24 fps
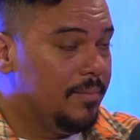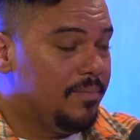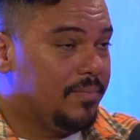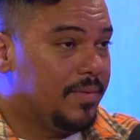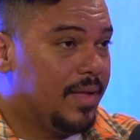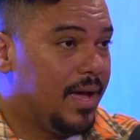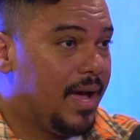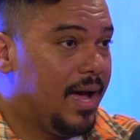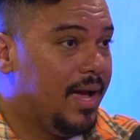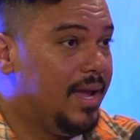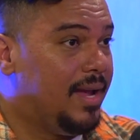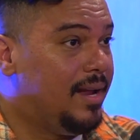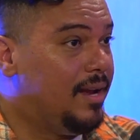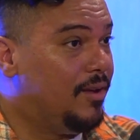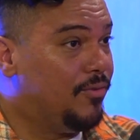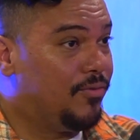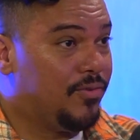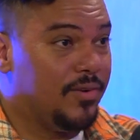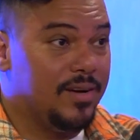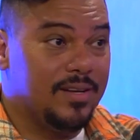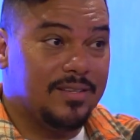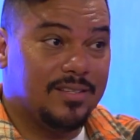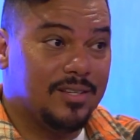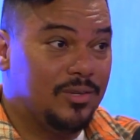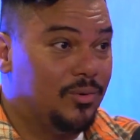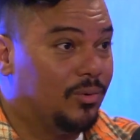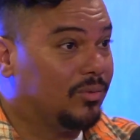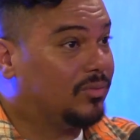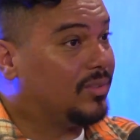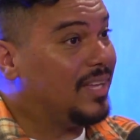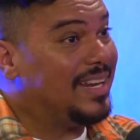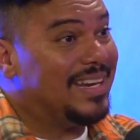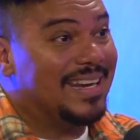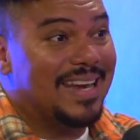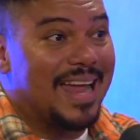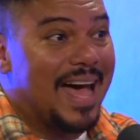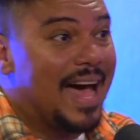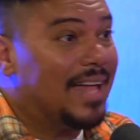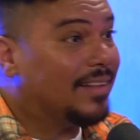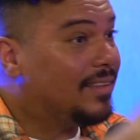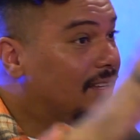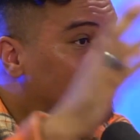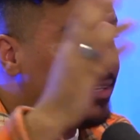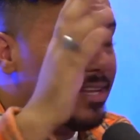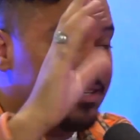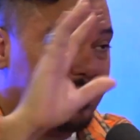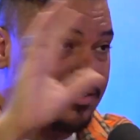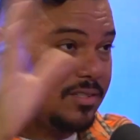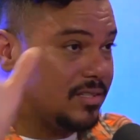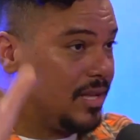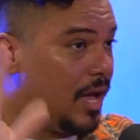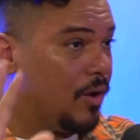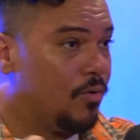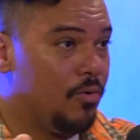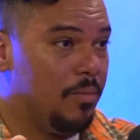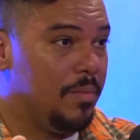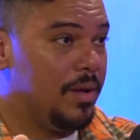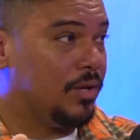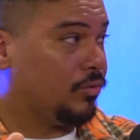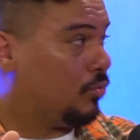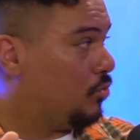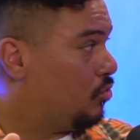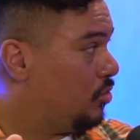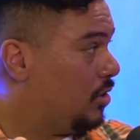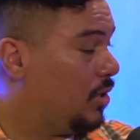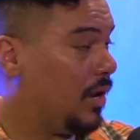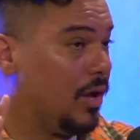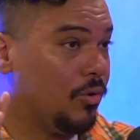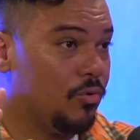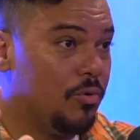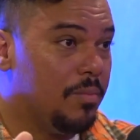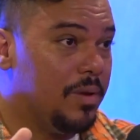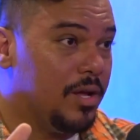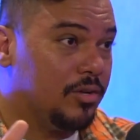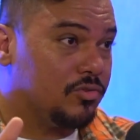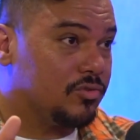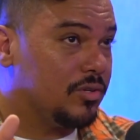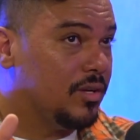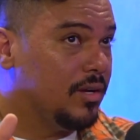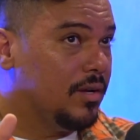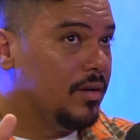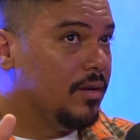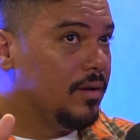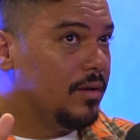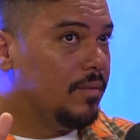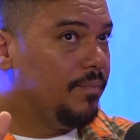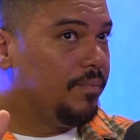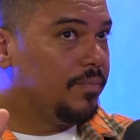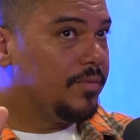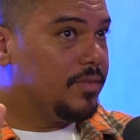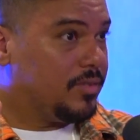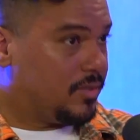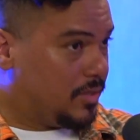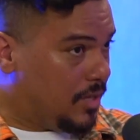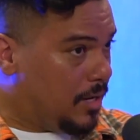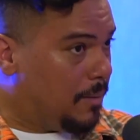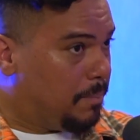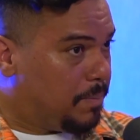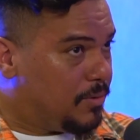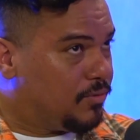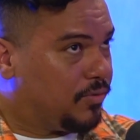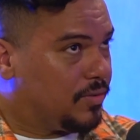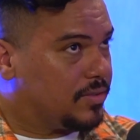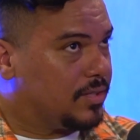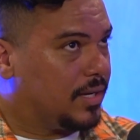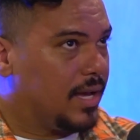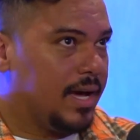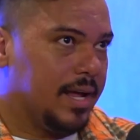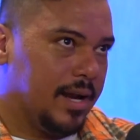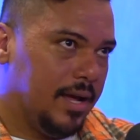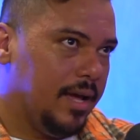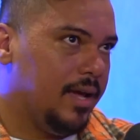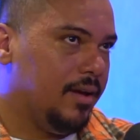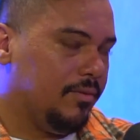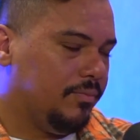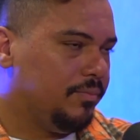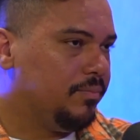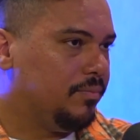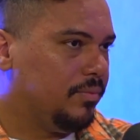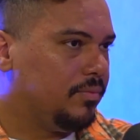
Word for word: a relevância, não tem nada desses argumentos, dando argumentos simples, você, cara, é,